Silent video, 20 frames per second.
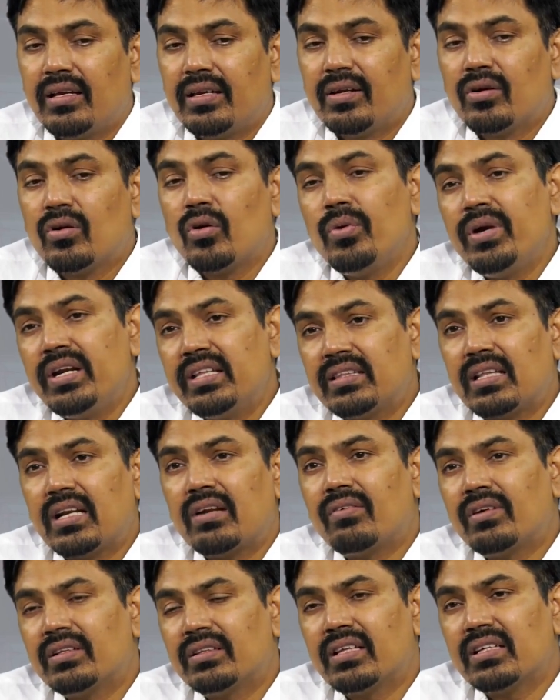ఈ కోవిడ్
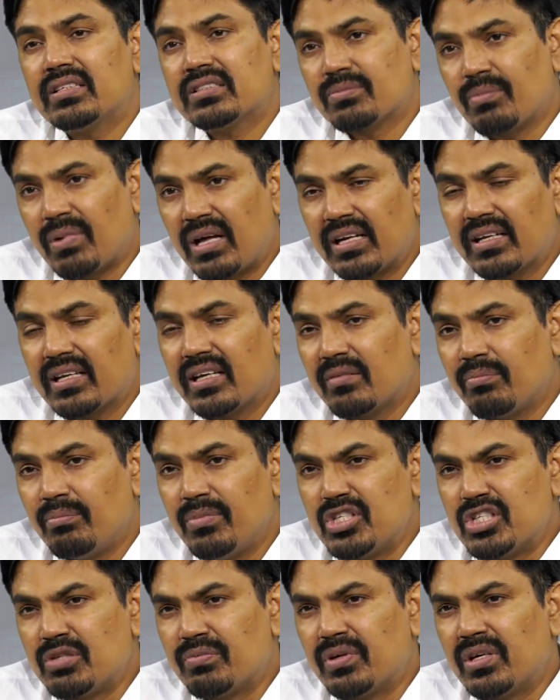తర్వాత స్మాల్ క్యాప్
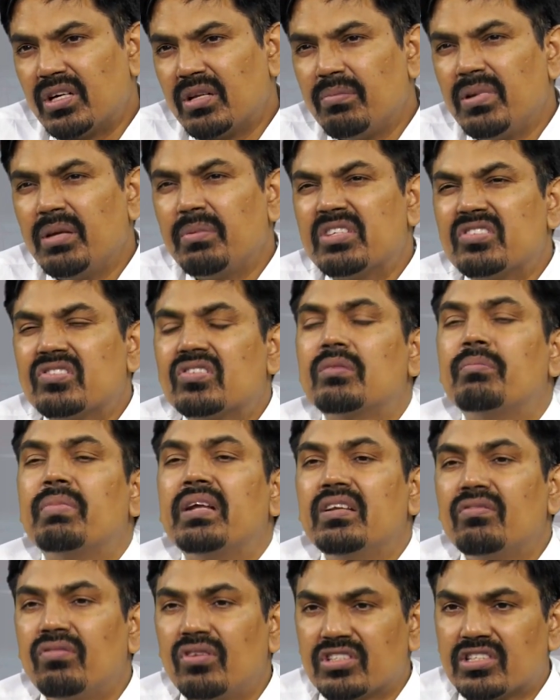మ్యూచువల్ ఫండ్లో బీవచ్చిన
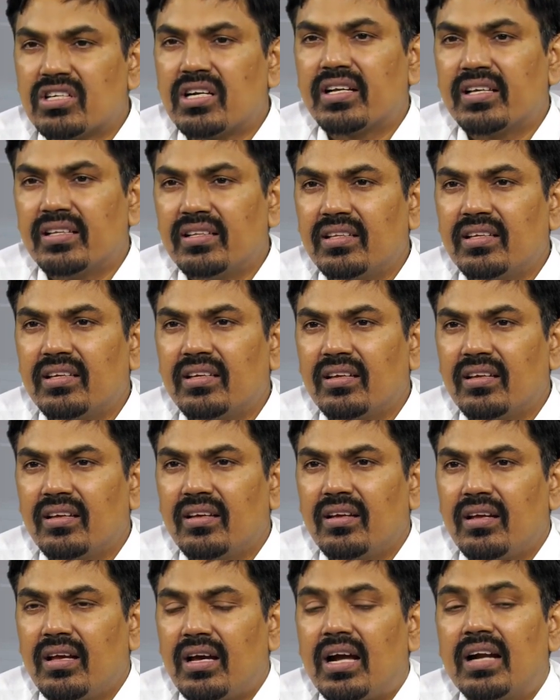మనీ ఫ్లో స్టార్ట్ అయింది
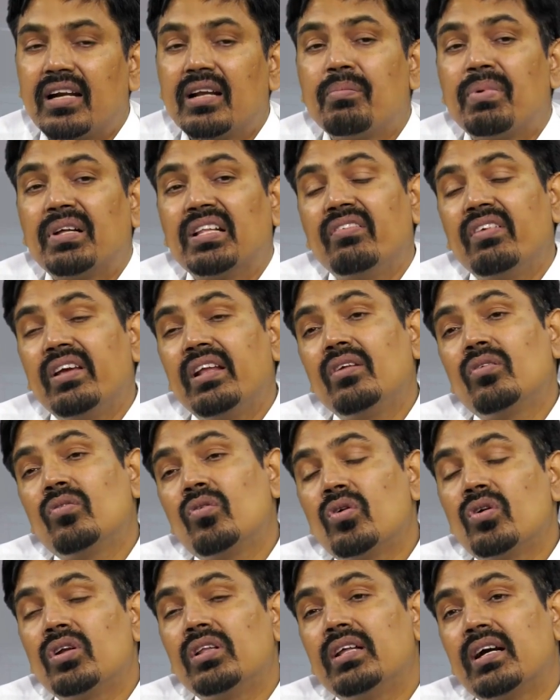hmm. అంటే పదివేల
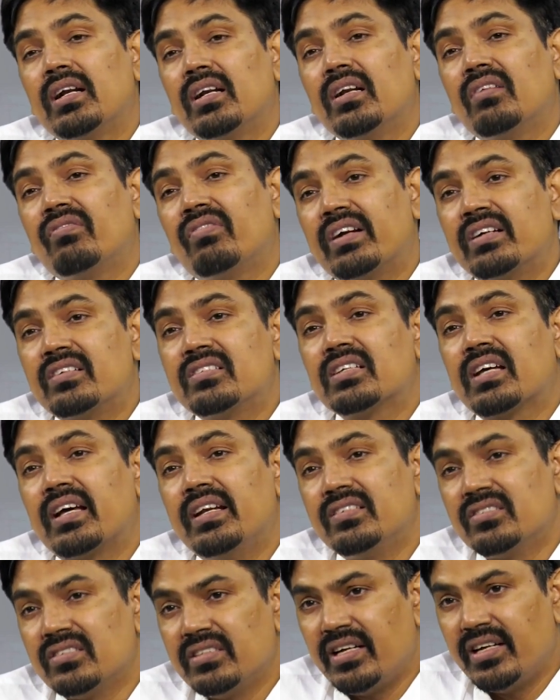కోట్లు దాటిన ఫండ్స్
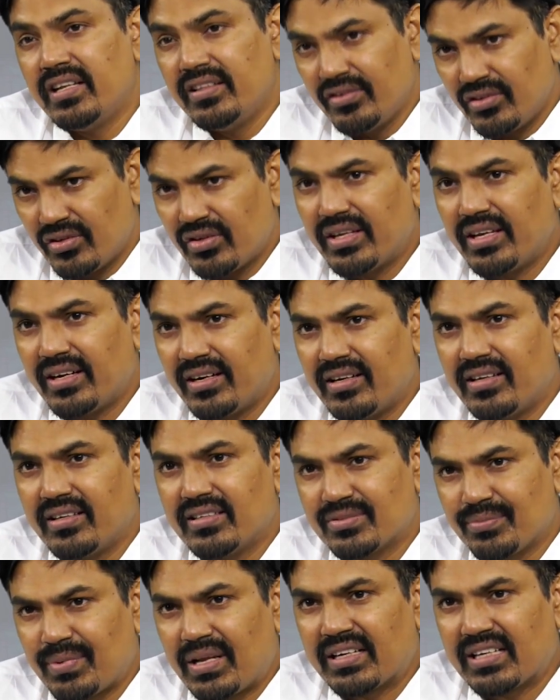కనీసం ఏడెనిమిది ఉన్నాయండి
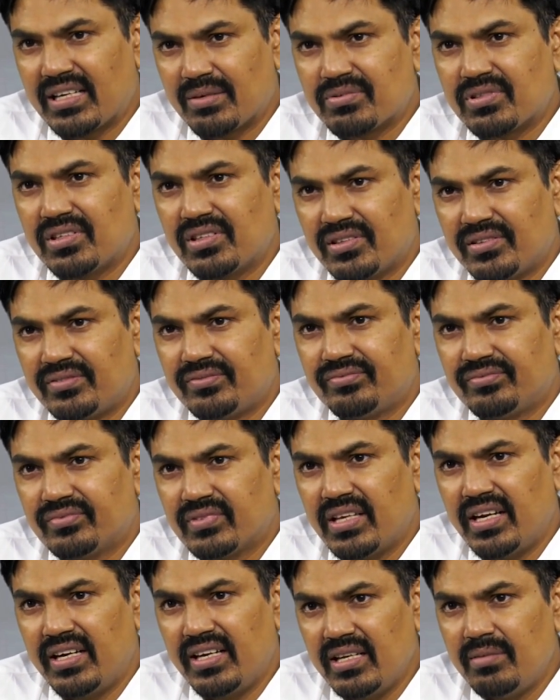స్మాల్ క్యాప్స్లో
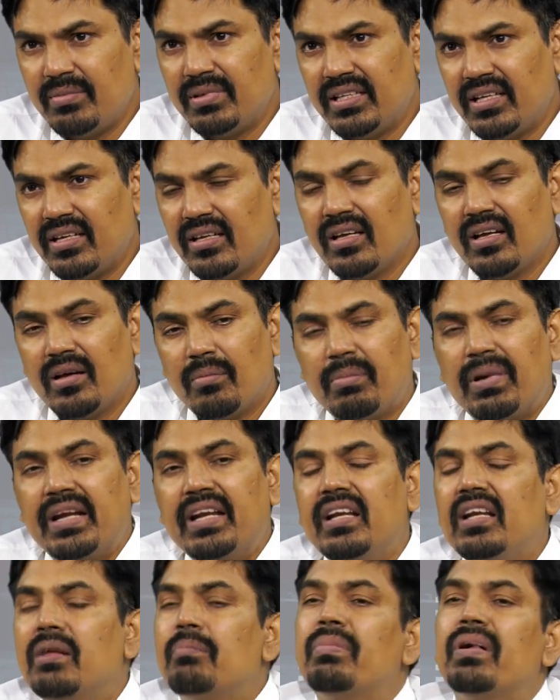ఏడెనిమిది మరి
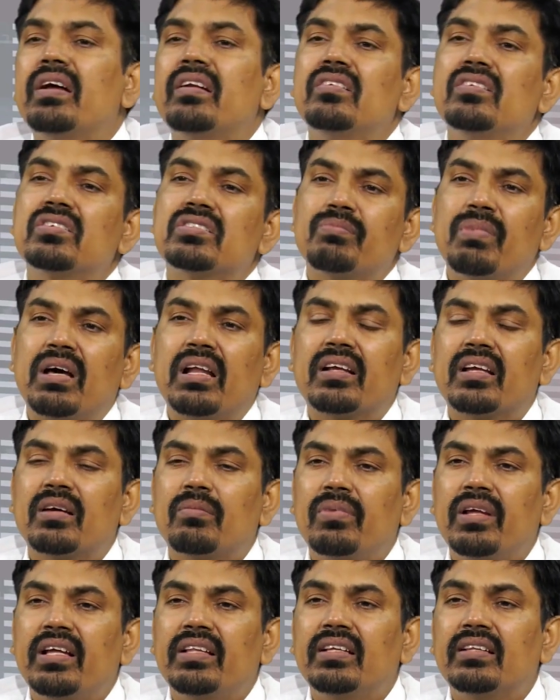నిప్పాన్ స్మాల్
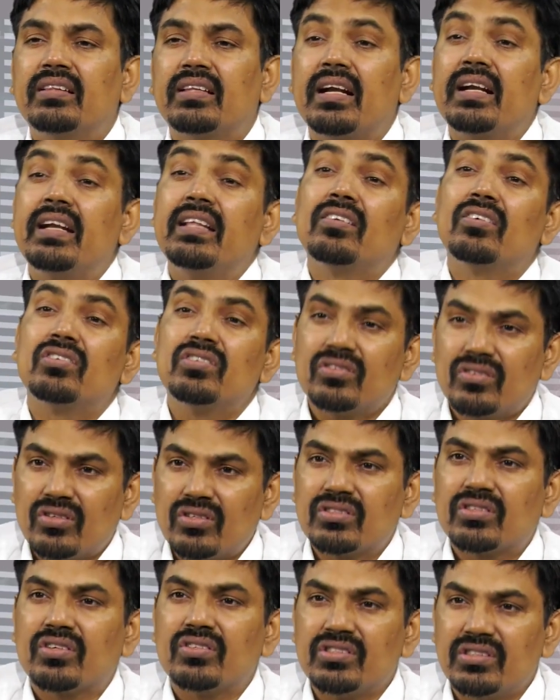క్యాప్లో అయితే థర్టీ థౌసండ్
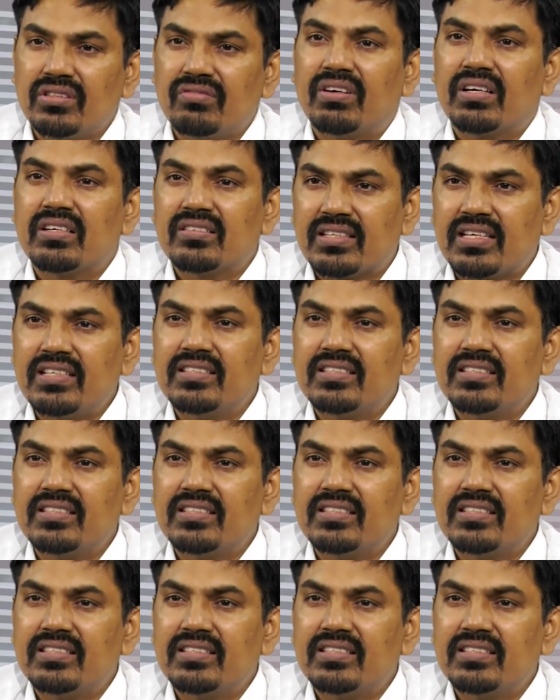కోట్స్కి వచ్చింది ఫండ్